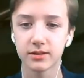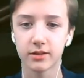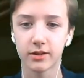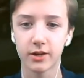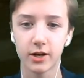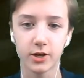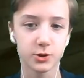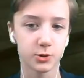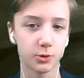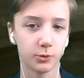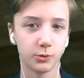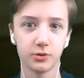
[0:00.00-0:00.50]

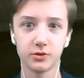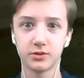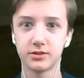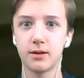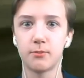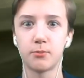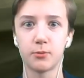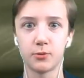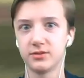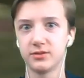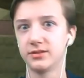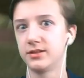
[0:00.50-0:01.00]
хорошо, то есть я
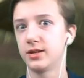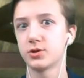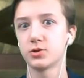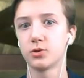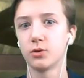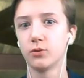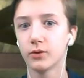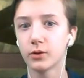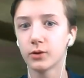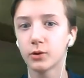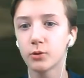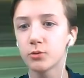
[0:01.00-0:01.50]
просто зашел
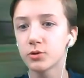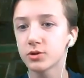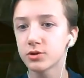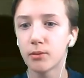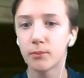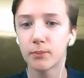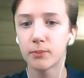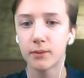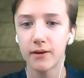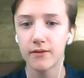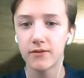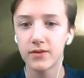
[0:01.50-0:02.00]
в игру, чтобы
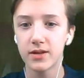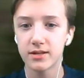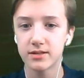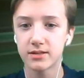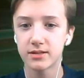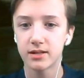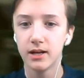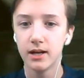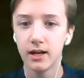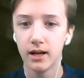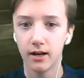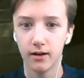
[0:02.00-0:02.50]
проверить,
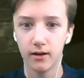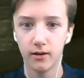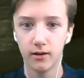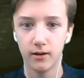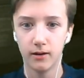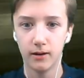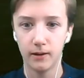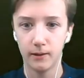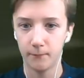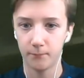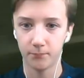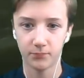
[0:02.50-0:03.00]

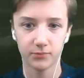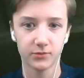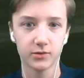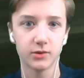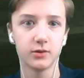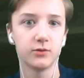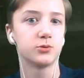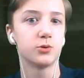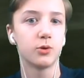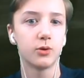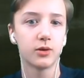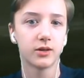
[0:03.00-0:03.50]
э,
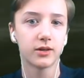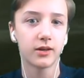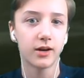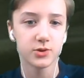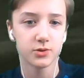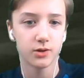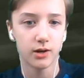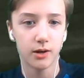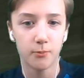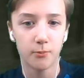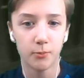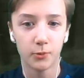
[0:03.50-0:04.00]
все ли
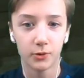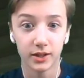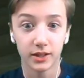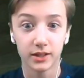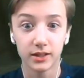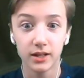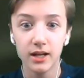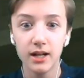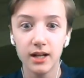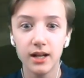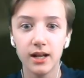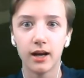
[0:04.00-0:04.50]
хорошо работает.
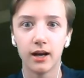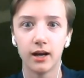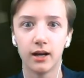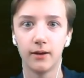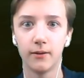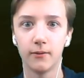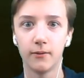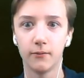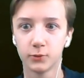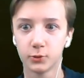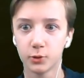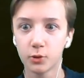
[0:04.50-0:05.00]

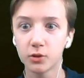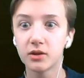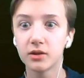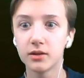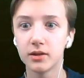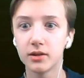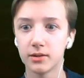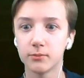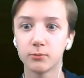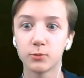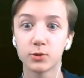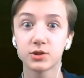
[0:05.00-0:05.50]
Э, в итоге
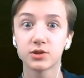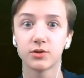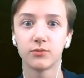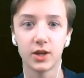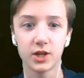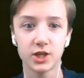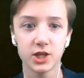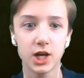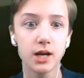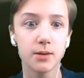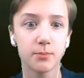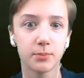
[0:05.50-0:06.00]
немножко в
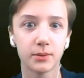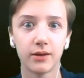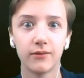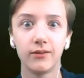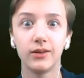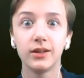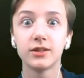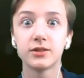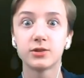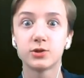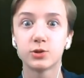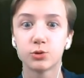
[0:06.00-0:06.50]
начале
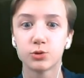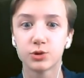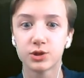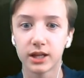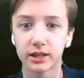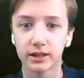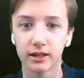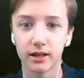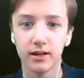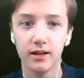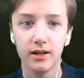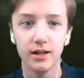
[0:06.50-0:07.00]
подавалось
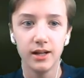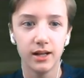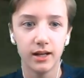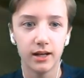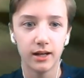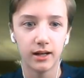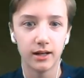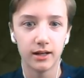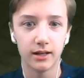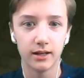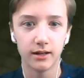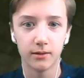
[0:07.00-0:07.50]
сюжета.
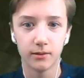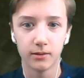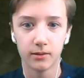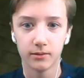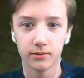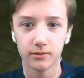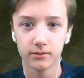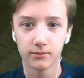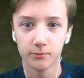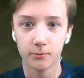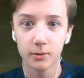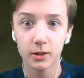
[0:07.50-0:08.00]

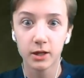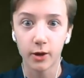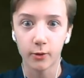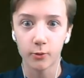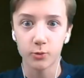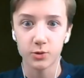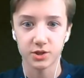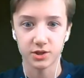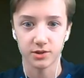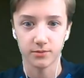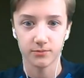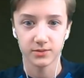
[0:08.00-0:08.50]
Э, мы,
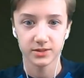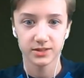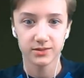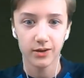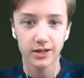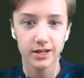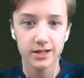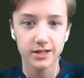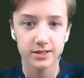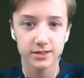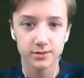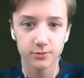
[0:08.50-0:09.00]
короче,
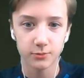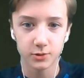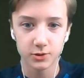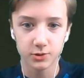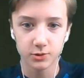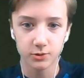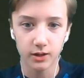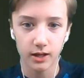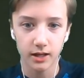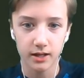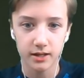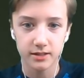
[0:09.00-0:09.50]
свалились вот
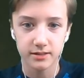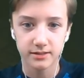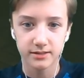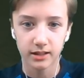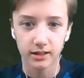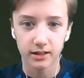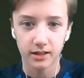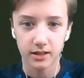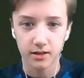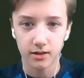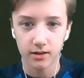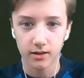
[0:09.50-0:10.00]
сюда из
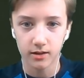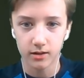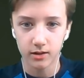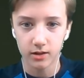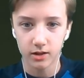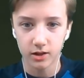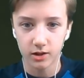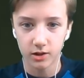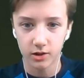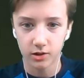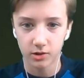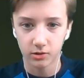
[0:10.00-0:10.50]
этой
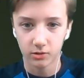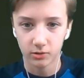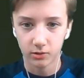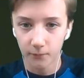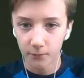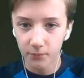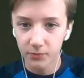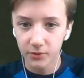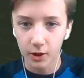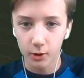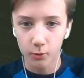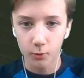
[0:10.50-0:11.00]
э,
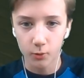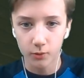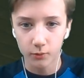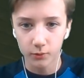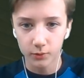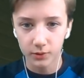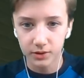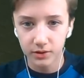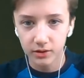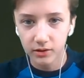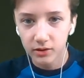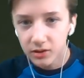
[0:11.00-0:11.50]
такой
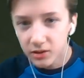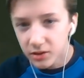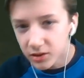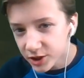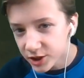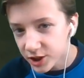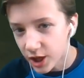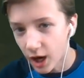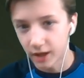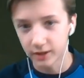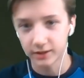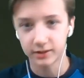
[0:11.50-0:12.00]
вот э,
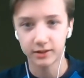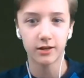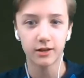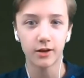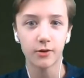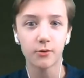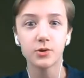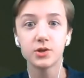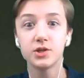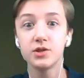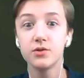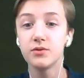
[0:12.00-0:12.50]
шахты, короче,